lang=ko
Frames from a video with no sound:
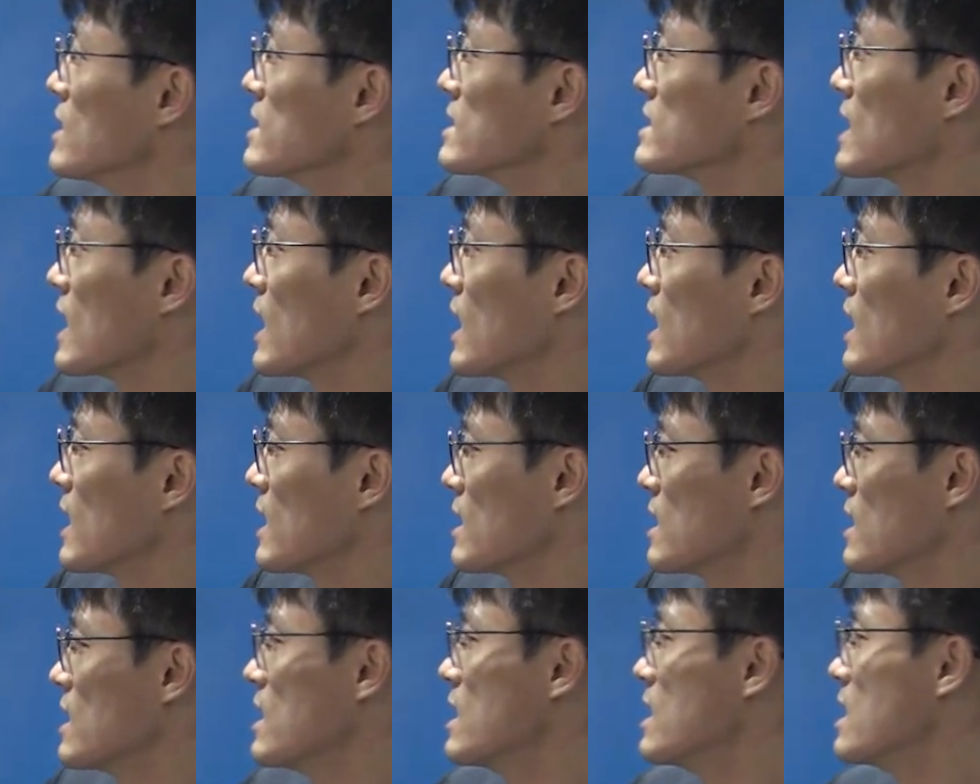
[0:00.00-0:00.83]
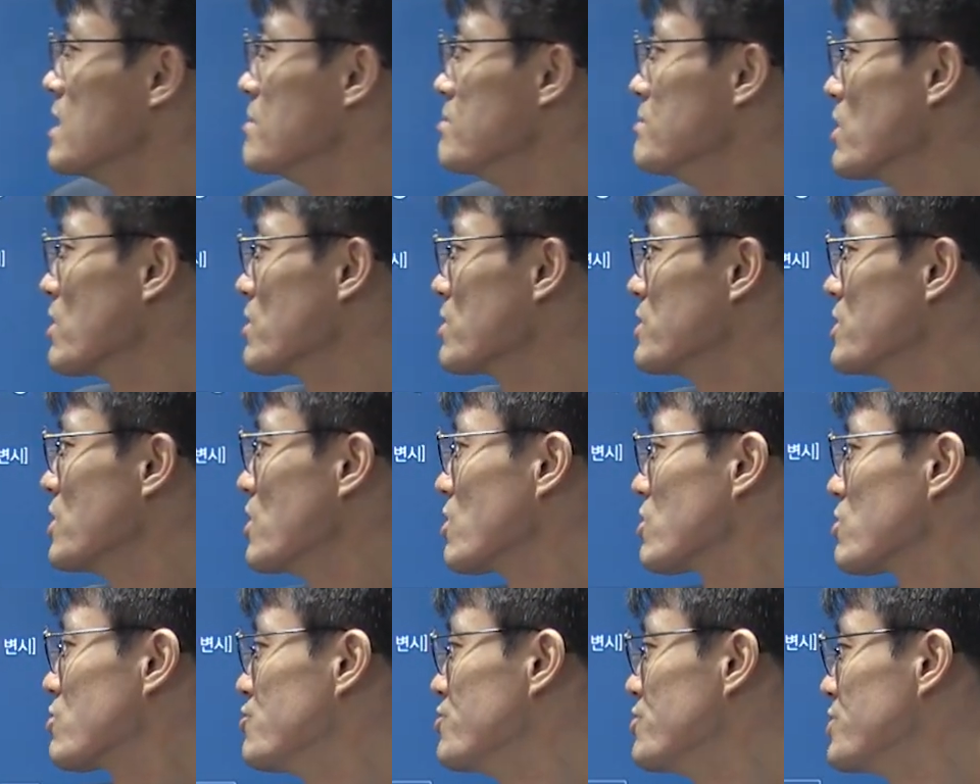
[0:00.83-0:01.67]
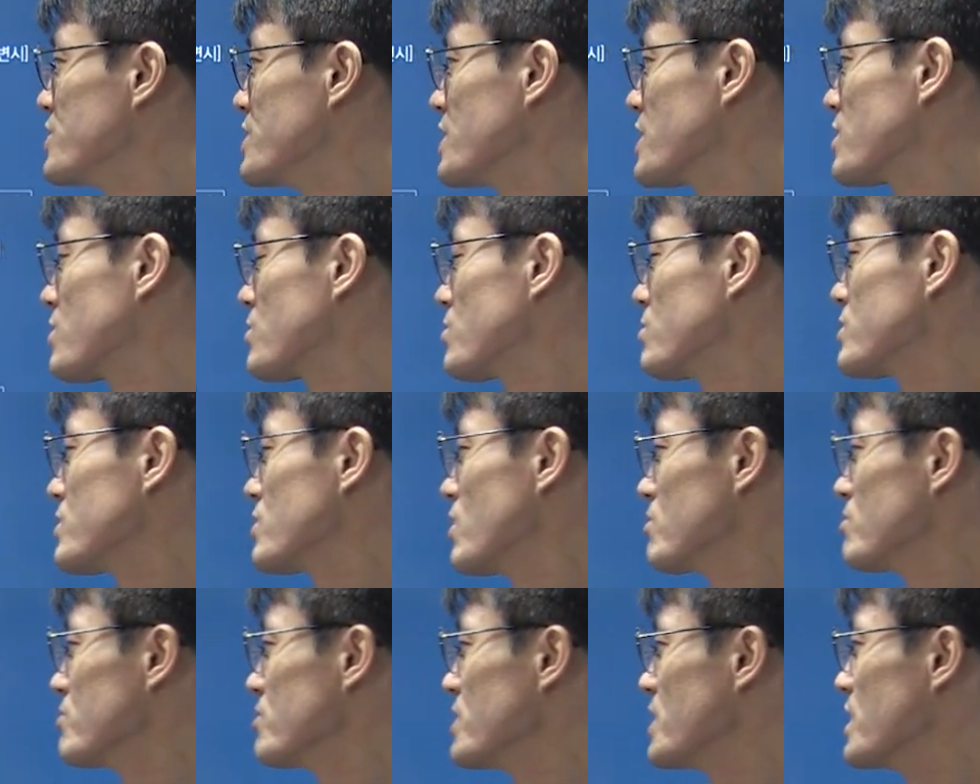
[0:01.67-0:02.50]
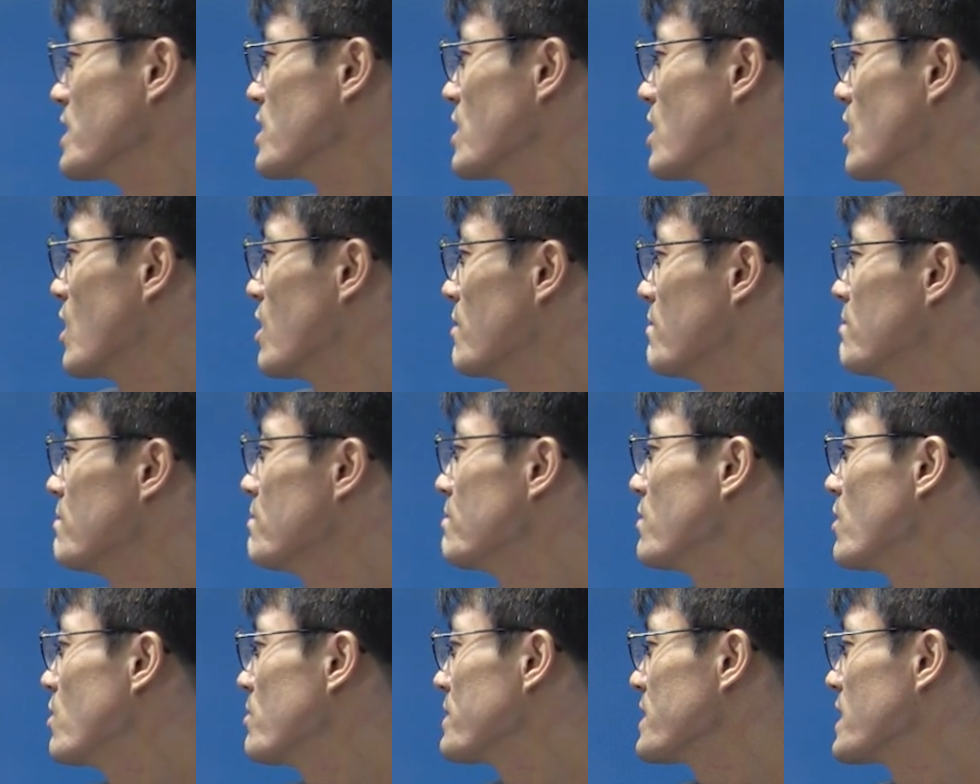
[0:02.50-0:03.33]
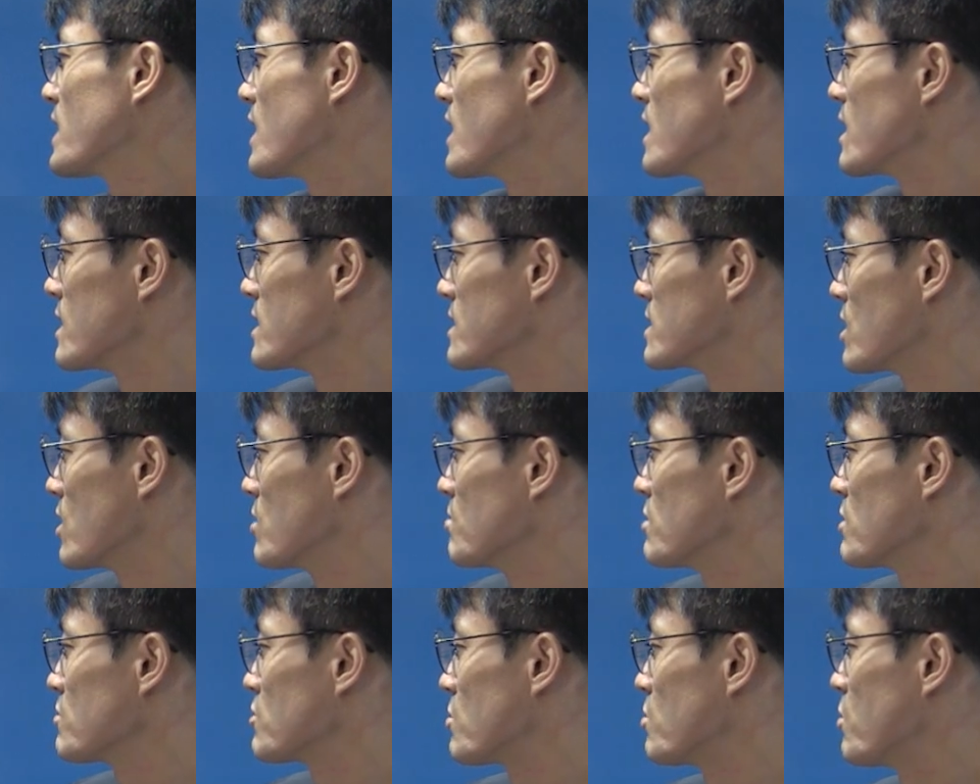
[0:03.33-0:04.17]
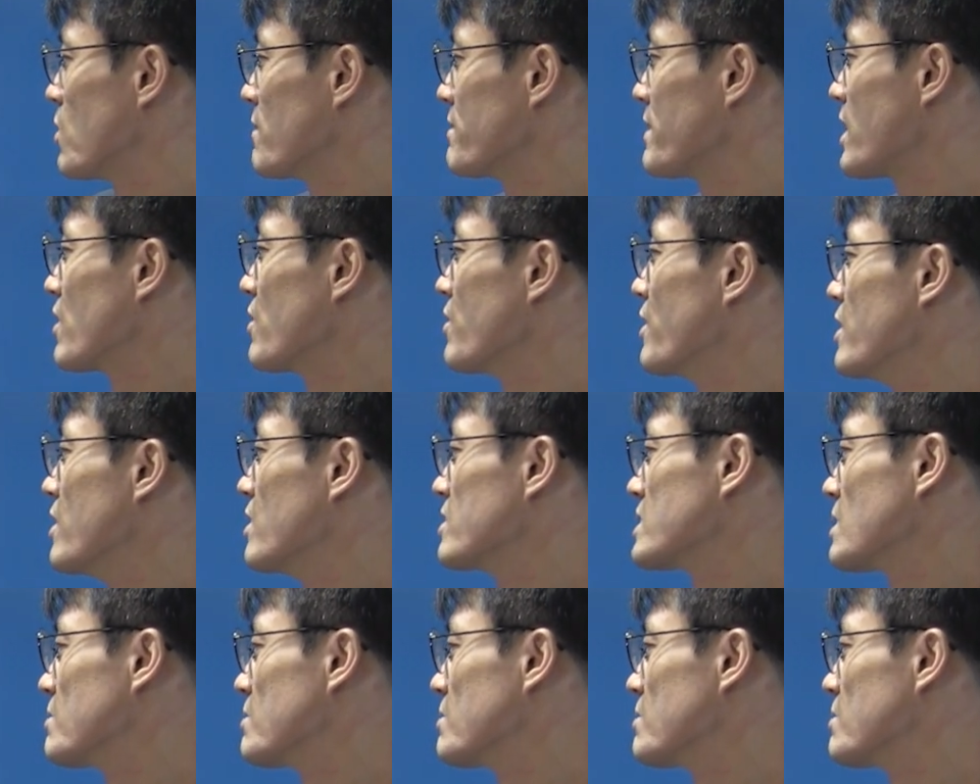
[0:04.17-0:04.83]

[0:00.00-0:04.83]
자, 명령, 규칙 또는 처분이 헌법이나 자, 헌법도 포함된 거예요.